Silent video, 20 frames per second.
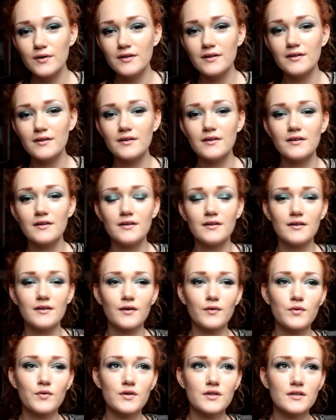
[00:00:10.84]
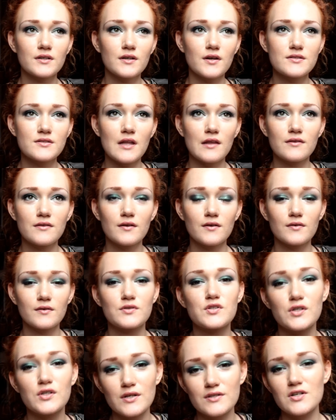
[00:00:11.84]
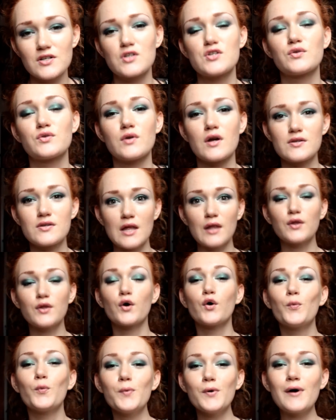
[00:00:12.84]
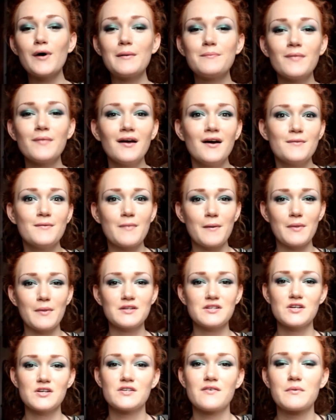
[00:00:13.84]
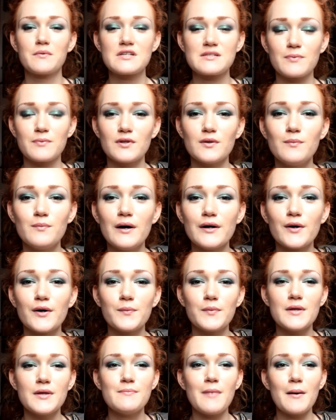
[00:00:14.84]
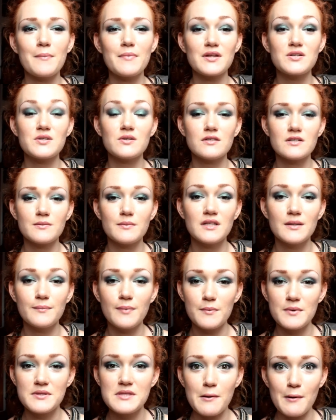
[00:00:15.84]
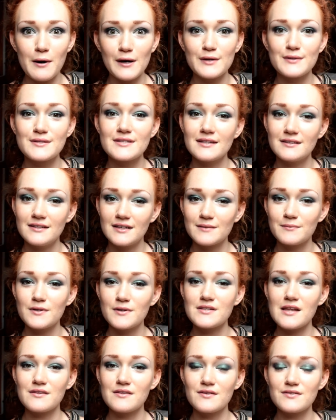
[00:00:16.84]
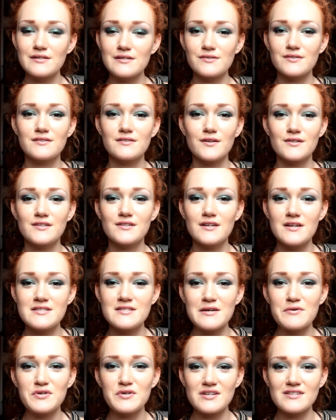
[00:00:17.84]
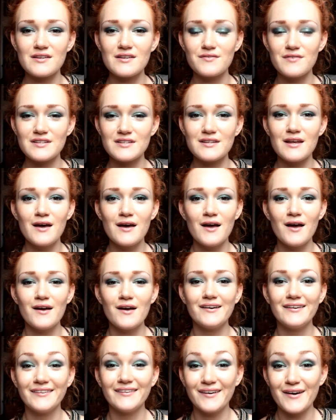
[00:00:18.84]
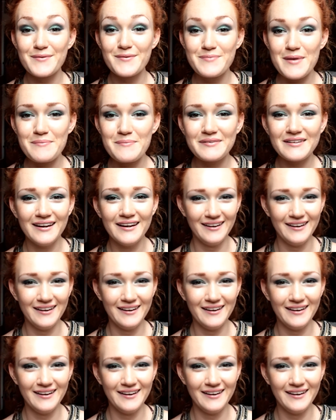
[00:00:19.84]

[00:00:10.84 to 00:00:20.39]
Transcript: e, który ostatnio, czyli rzeczy, które ostatnio kupiłam. Mam nadzieję, że Wam się spodobają i mam nadzieję, że będę pamiętała o cenach, bo ostatnio dostaję cały czas od Was e, opieprz,